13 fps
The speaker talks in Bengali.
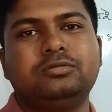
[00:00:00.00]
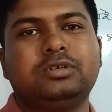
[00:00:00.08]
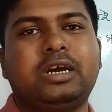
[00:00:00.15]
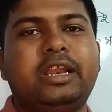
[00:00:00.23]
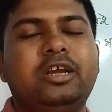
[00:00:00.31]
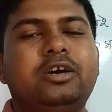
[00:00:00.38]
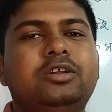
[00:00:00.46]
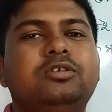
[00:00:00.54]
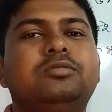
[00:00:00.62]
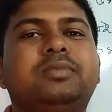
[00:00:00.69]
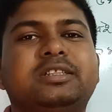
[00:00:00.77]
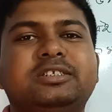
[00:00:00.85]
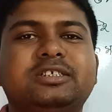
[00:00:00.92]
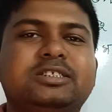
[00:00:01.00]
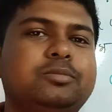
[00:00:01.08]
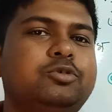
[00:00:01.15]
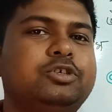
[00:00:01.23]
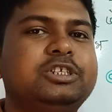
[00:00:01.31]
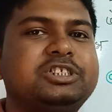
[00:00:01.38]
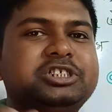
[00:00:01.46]
কারিগরি ও মাদ্রাসা
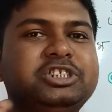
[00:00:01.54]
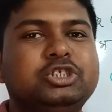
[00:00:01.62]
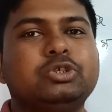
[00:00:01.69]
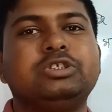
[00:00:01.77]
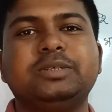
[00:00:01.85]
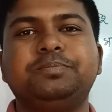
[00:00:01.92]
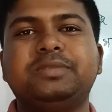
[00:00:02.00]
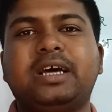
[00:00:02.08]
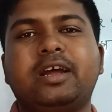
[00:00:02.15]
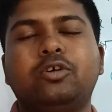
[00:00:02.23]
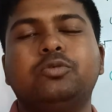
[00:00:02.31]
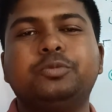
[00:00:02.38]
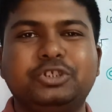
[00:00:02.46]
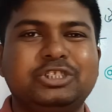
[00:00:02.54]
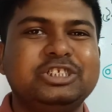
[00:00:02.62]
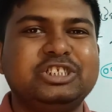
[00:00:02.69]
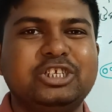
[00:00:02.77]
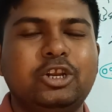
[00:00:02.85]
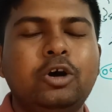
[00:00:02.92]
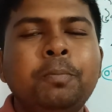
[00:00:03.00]
বোর্ডের যিনি সচিব তারা উপস্থিত
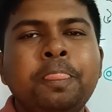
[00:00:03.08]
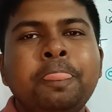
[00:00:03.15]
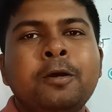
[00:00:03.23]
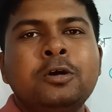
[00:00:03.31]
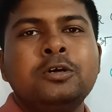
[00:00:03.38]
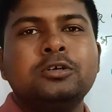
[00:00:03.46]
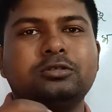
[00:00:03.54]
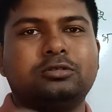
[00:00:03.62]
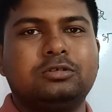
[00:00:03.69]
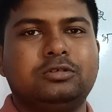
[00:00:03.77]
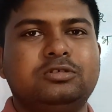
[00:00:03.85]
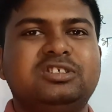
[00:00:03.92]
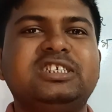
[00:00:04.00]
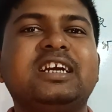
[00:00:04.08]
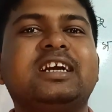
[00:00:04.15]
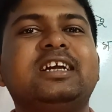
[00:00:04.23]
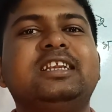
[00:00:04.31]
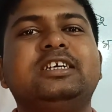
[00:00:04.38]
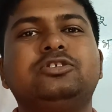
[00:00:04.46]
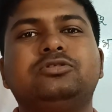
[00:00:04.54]
ছিল তো
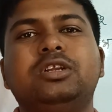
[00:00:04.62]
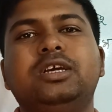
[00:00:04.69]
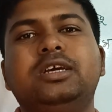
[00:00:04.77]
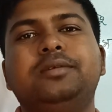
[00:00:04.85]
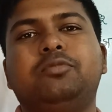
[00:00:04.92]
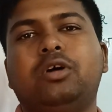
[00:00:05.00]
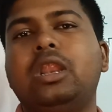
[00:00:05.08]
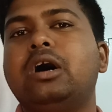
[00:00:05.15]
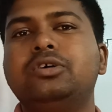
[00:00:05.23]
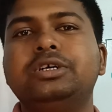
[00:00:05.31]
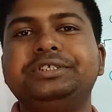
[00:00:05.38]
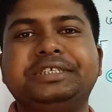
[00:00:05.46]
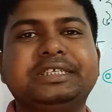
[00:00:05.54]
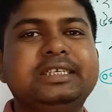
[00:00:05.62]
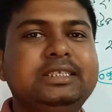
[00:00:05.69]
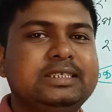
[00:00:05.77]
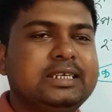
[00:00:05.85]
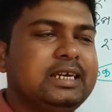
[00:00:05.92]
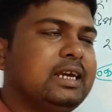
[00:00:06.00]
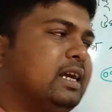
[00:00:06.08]
সেখানে আসলে বলা হয়েছে
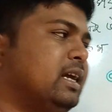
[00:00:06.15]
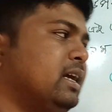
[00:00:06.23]
যে